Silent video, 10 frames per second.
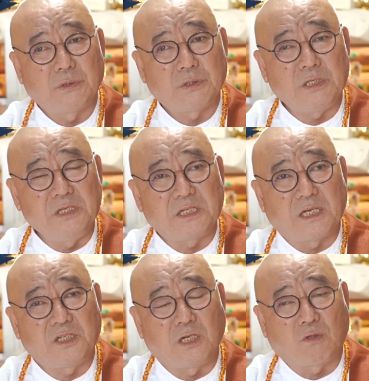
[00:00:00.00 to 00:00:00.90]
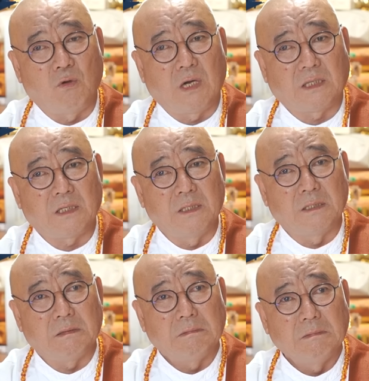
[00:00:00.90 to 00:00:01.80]
진짜 철통
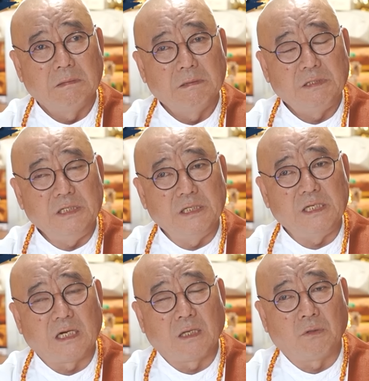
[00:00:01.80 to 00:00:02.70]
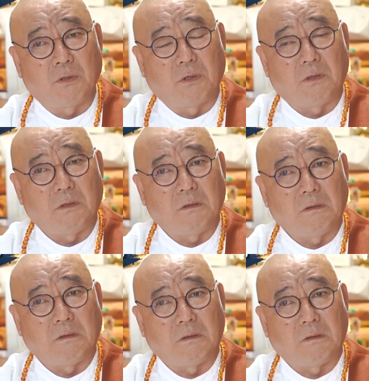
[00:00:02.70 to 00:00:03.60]
같은 지역이라도,
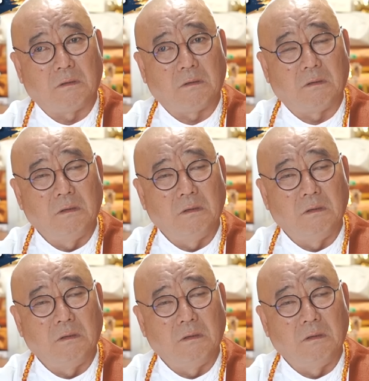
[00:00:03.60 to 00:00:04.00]
어,